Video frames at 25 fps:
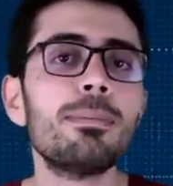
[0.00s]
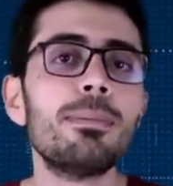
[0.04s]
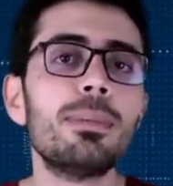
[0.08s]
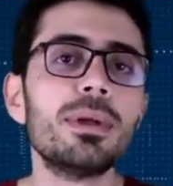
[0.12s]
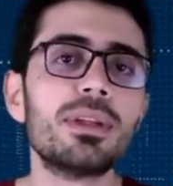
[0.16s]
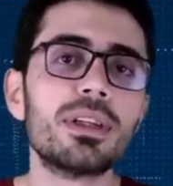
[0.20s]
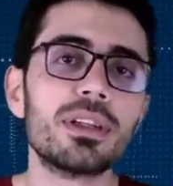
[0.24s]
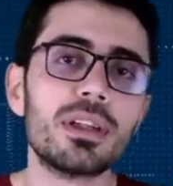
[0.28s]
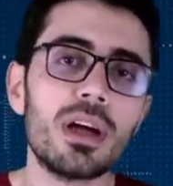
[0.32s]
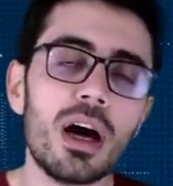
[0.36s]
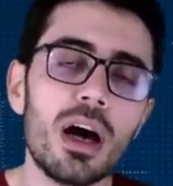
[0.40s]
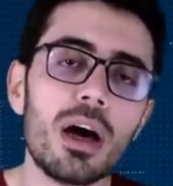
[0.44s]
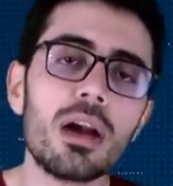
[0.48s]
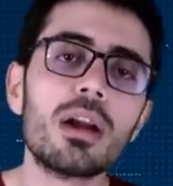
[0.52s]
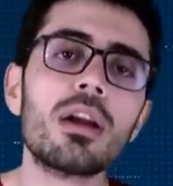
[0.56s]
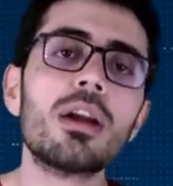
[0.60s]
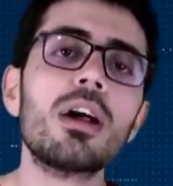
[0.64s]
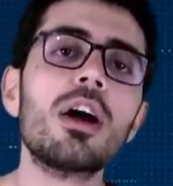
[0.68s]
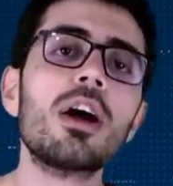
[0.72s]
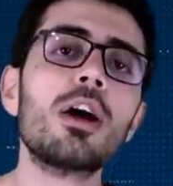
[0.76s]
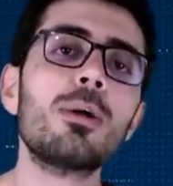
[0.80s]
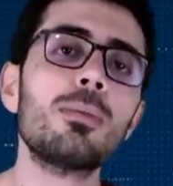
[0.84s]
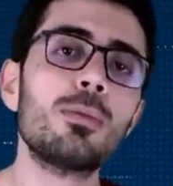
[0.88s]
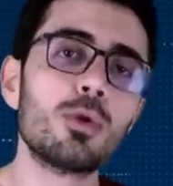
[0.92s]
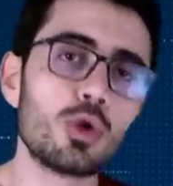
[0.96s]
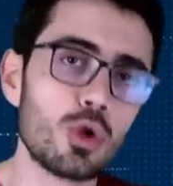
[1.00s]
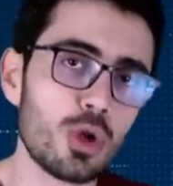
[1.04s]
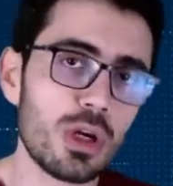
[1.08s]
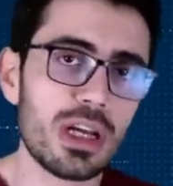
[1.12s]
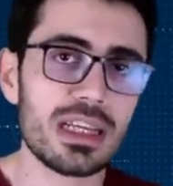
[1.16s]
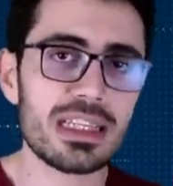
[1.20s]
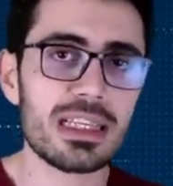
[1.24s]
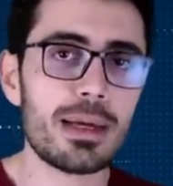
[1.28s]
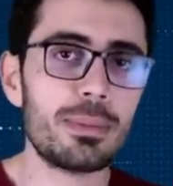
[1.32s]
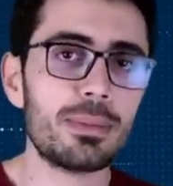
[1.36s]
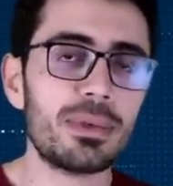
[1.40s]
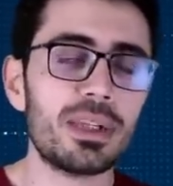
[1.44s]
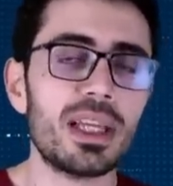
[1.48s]
بتتحرك بسرعة
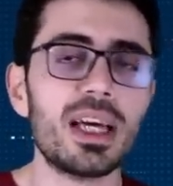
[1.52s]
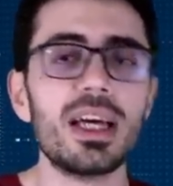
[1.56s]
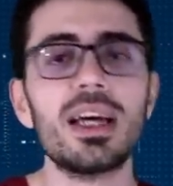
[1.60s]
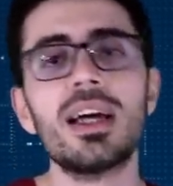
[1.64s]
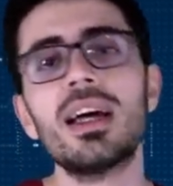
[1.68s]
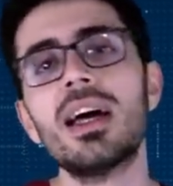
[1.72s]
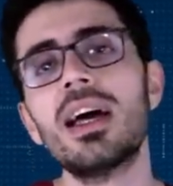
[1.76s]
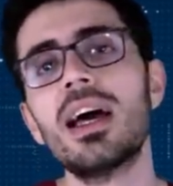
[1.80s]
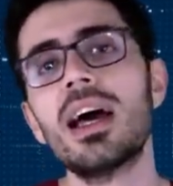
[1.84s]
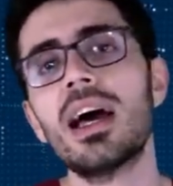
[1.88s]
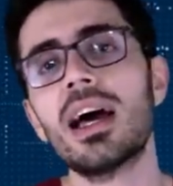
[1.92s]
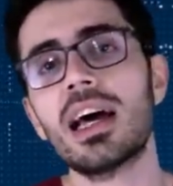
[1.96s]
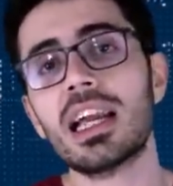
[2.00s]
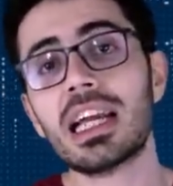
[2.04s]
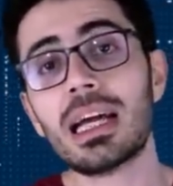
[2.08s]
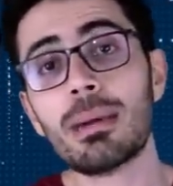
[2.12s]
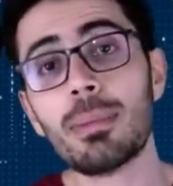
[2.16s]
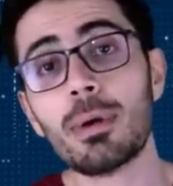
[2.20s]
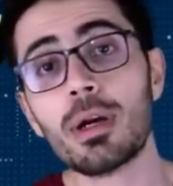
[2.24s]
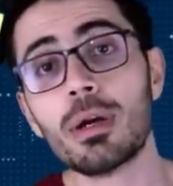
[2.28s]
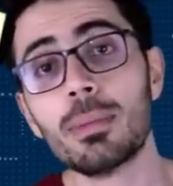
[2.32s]
ثابتة ركب